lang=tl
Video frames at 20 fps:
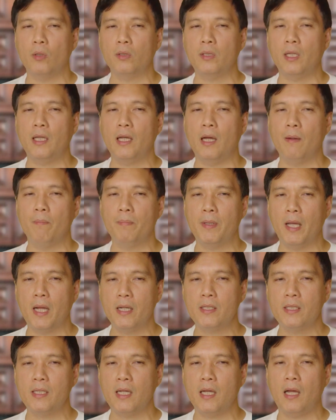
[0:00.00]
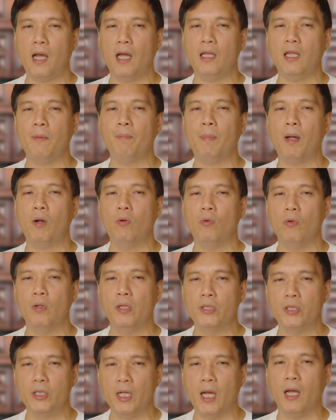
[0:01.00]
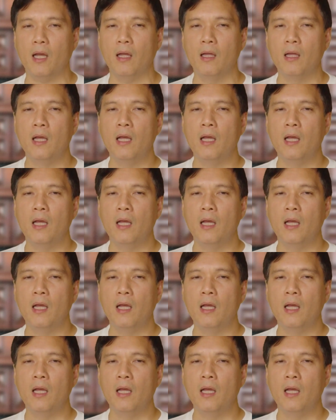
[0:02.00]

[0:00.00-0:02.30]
korte ang piyansa at ipahuli siya.